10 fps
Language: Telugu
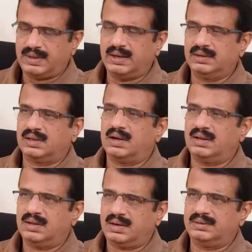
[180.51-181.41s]
దళిత
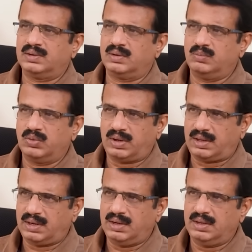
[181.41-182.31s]
రైతులకు మూడు
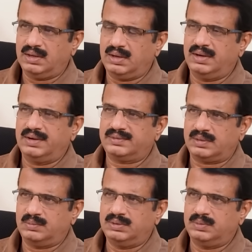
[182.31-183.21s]
ఎకరాల ల్యాండ్
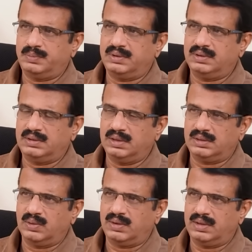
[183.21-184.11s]
ఇస్తామని చెప్పింది
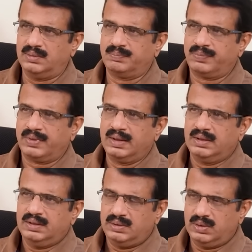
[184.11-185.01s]
దళితులకి
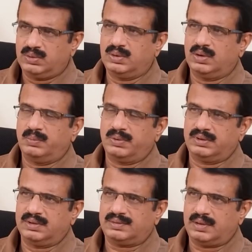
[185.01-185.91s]
నిరుద్యోగ
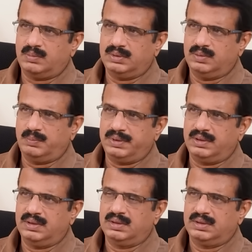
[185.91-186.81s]
భృతి ఇస్తామని
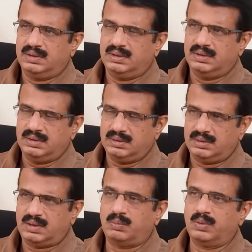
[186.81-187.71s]
చెప్పింది
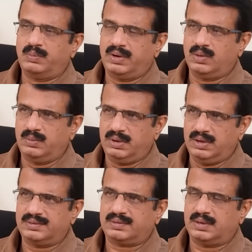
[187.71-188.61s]
డబుల్ బెడ్రూమ్
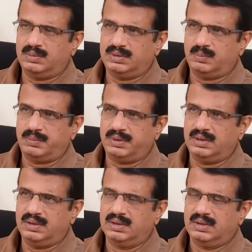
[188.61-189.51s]
ఇల్లు ఇస్తామని
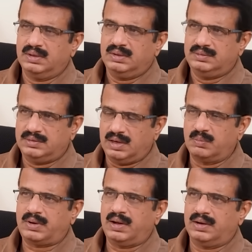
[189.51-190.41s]
చెప్పింది
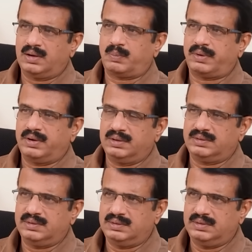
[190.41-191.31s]
జాబ్ క్యాలెండర్
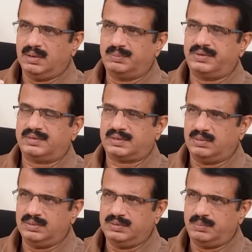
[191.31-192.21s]
ప్రకటించి జాబ్స్
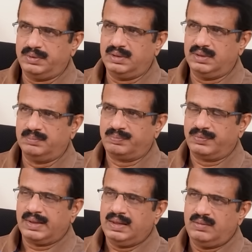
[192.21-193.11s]
ఇస్తామని చెప్పింది
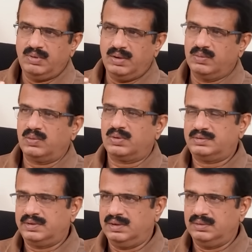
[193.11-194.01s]
ఇవేవి కూడా
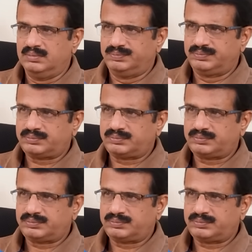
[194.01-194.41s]
చేయలేదు